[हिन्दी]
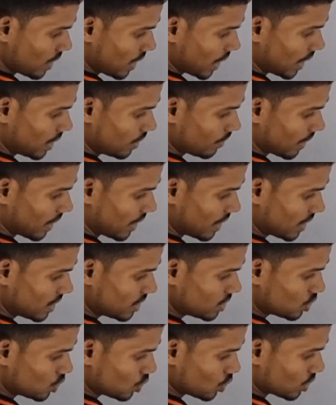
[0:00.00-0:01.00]
एन
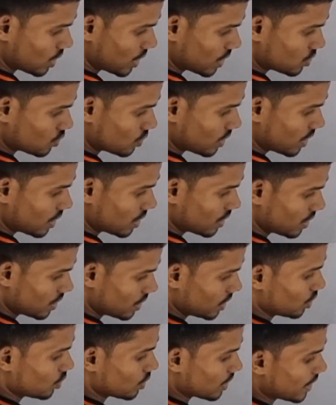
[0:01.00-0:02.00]
माइनस जीरो का
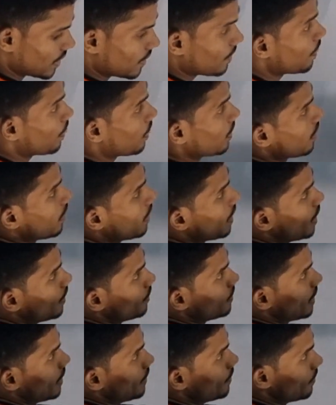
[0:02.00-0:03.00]
स्क्वायर ये हो गया
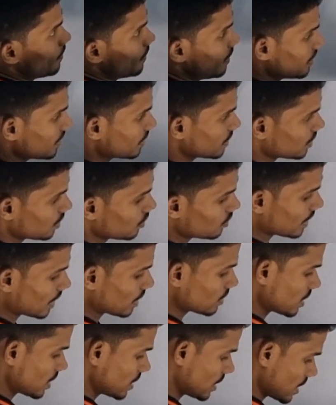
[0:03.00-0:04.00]
अब यहीं पे मैं लिख देता हूँ क्या
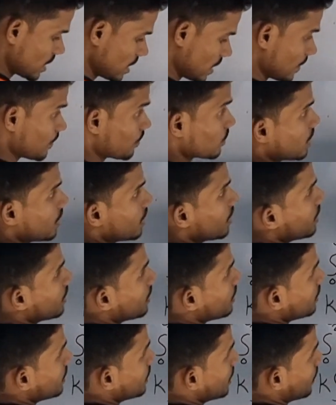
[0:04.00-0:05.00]
हो जाएगा देखिए
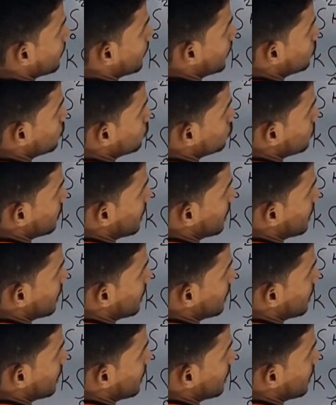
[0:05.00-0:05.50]
के बाई टू तो